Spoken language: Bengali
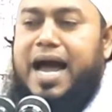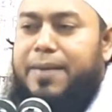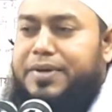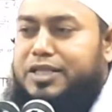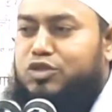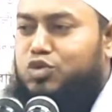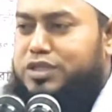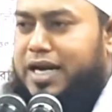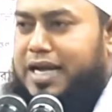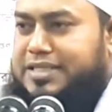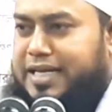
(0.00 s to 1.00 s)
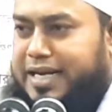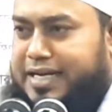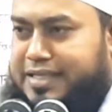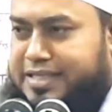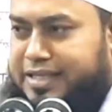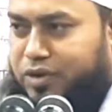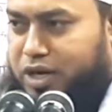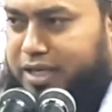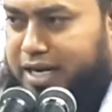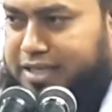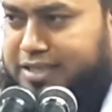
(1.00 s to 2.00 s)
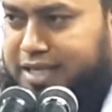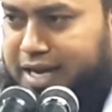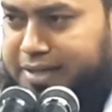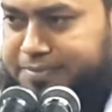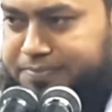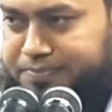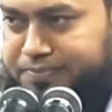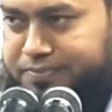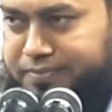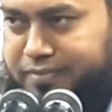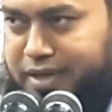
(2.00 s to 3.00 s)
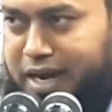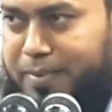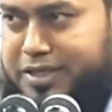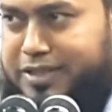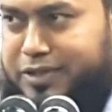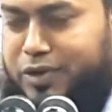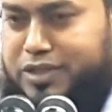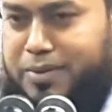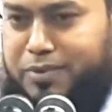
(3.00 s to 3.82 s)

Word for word: আমি দুইটা রাস্তা রেখেছি কয়টা রাস্তা আমার সাথে কথা